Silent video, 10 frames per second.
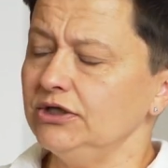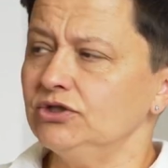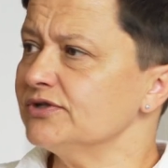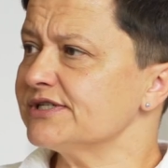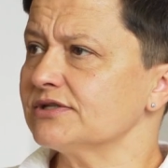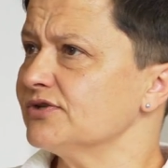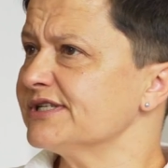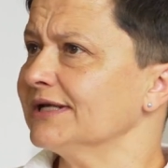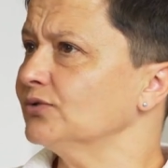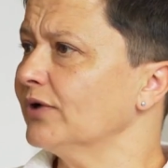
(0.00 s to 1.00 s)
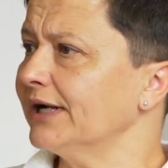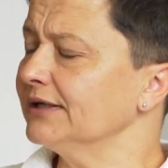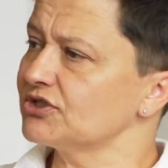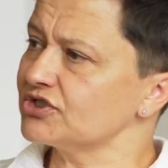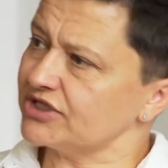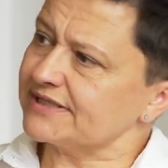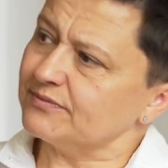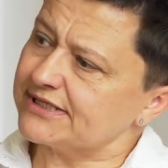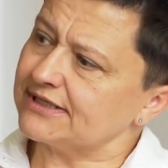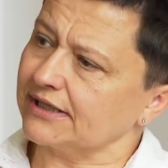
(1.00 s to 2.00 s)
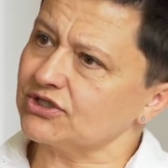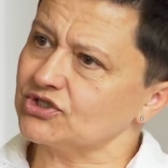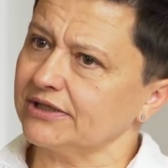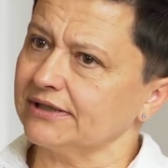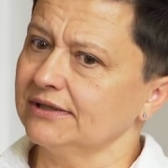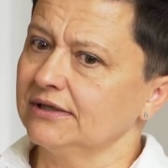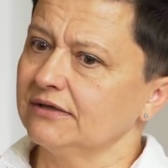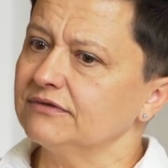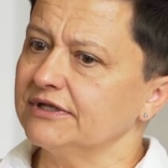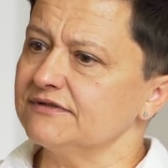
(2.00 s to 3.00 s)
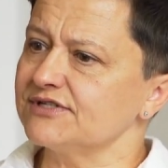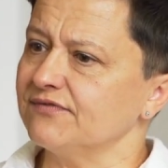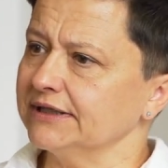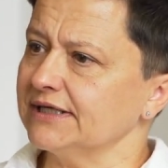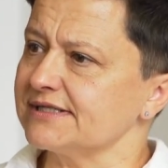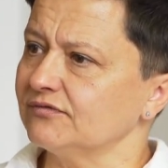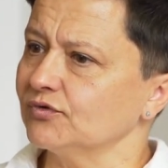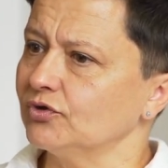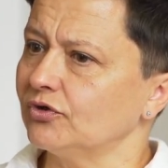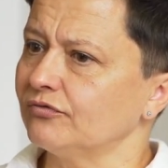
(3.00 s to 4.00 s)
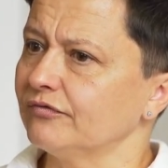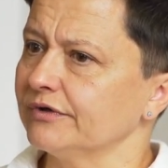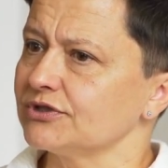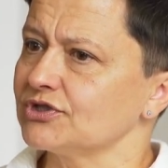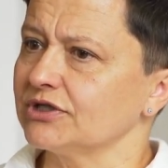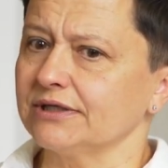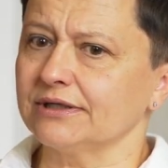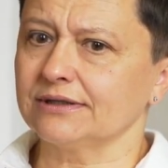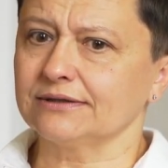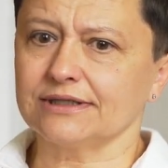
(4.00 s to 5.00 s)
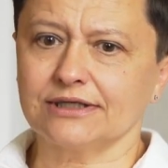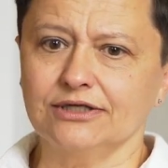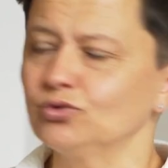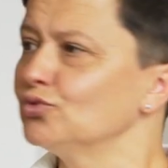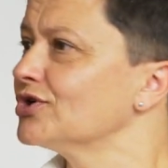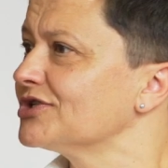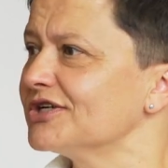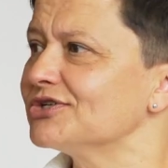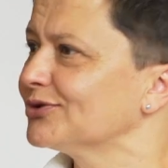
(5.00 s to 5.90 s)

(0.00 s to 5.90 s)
I to jest, to jest naturalne, że czasem jest tak, że te wyzwania zawodowe, że takie duże rzeczy,